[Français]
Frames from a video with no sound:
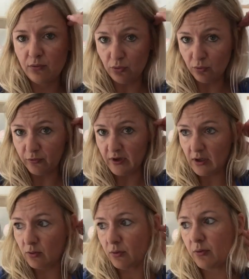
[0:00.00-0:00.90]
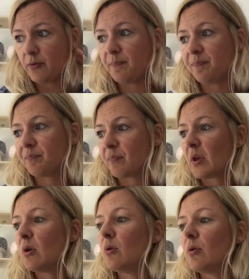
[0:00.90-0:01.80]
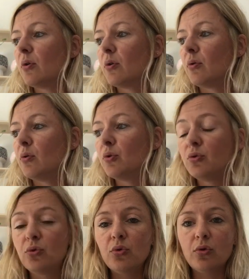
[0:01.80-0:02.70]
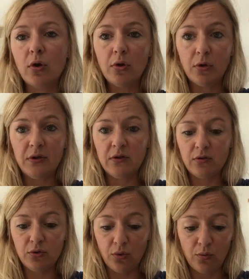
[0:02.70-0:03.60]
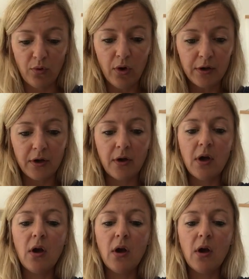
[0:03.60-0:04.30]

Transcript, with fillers: Vous trouverez le, le, tuto du col Claudine sur le blog.